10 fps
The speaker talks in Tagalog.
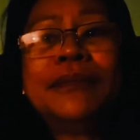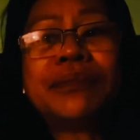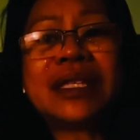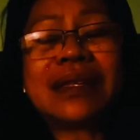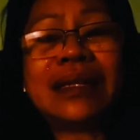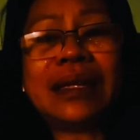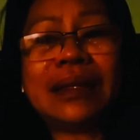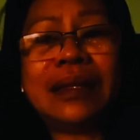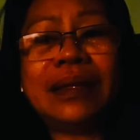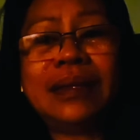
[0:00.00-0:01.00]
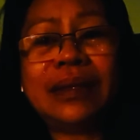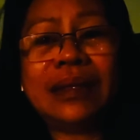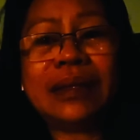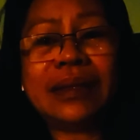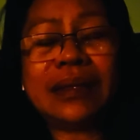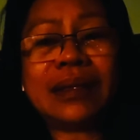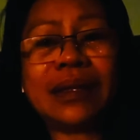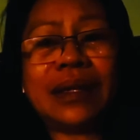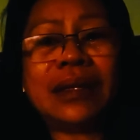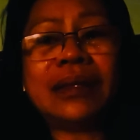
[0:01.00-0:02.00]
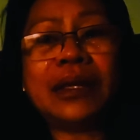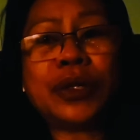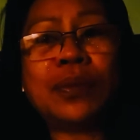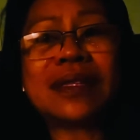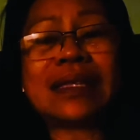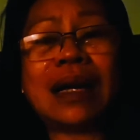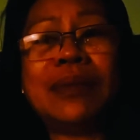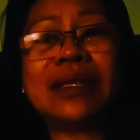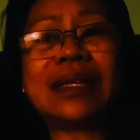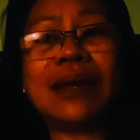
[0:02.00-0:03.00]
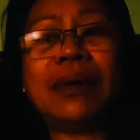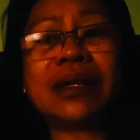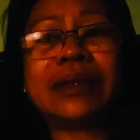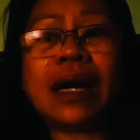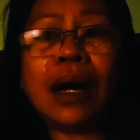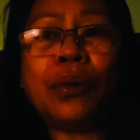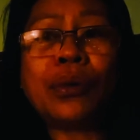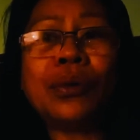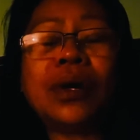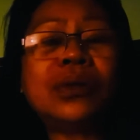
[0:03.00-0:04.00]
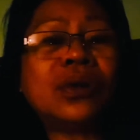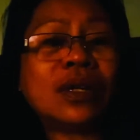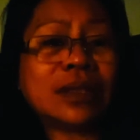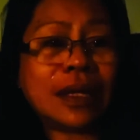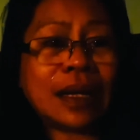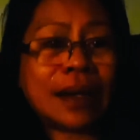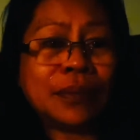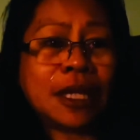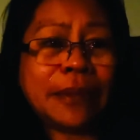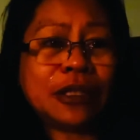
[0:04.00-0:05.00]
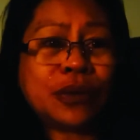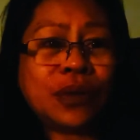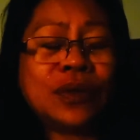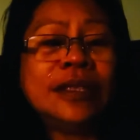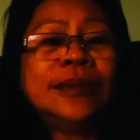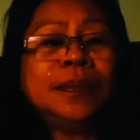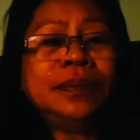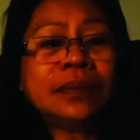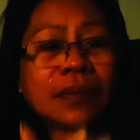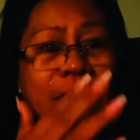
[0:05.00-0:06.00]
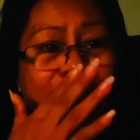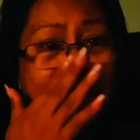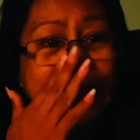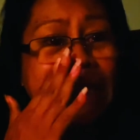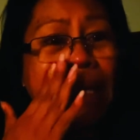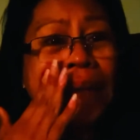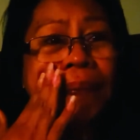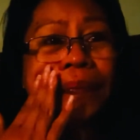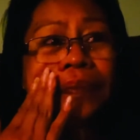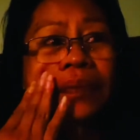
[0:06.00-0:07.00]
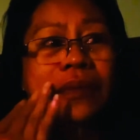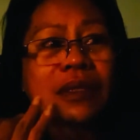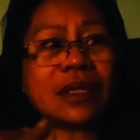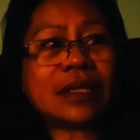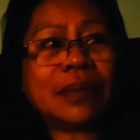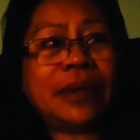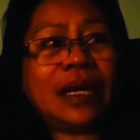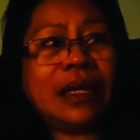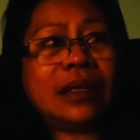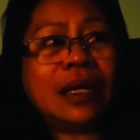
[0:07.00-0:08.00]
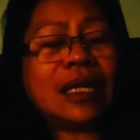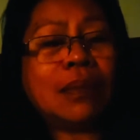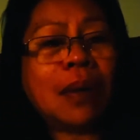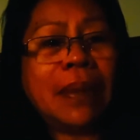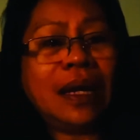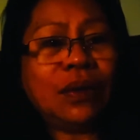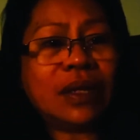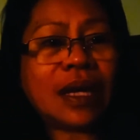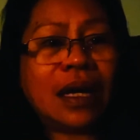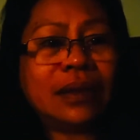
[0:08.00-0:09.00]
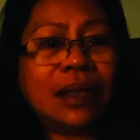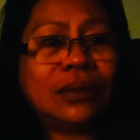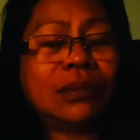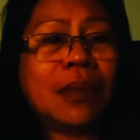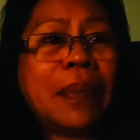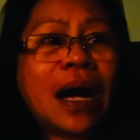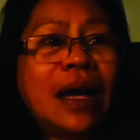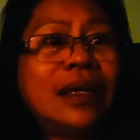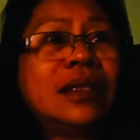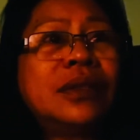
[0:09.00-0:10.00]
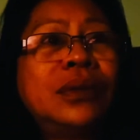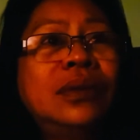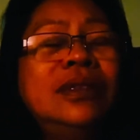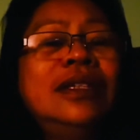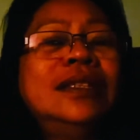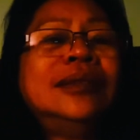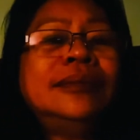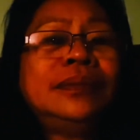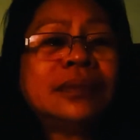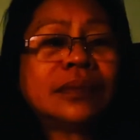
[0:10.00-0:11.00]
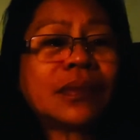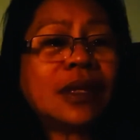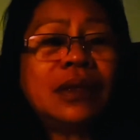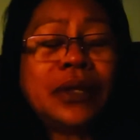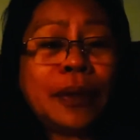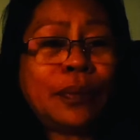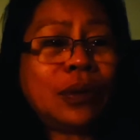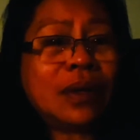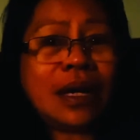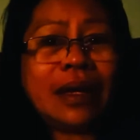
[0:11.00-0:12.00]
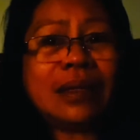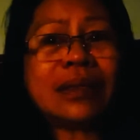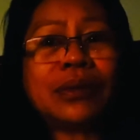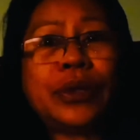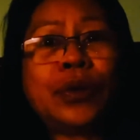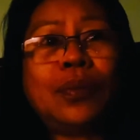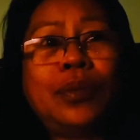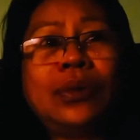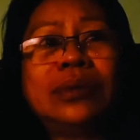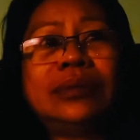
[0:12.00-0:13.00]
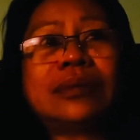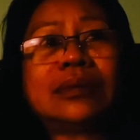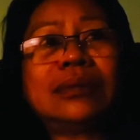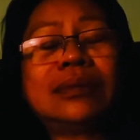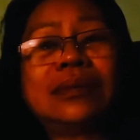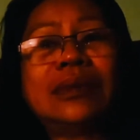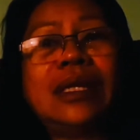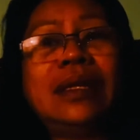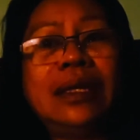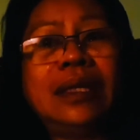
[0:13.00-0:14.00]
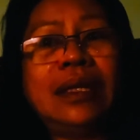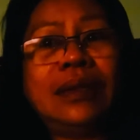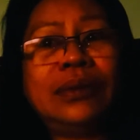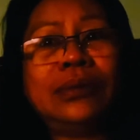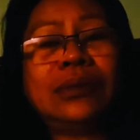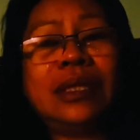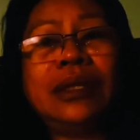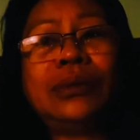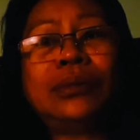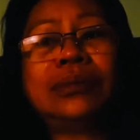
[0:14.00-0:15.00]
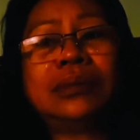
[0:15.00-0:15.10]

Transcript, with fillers: Minsan hindi, hindi ko masabi sa ibang tao kung ano ang nararamdaman ko. Kasi sasabihin nila napabaliw na yata itong bahaeng ito. Hindi po guys, hindi ko po hiningi yung ganitong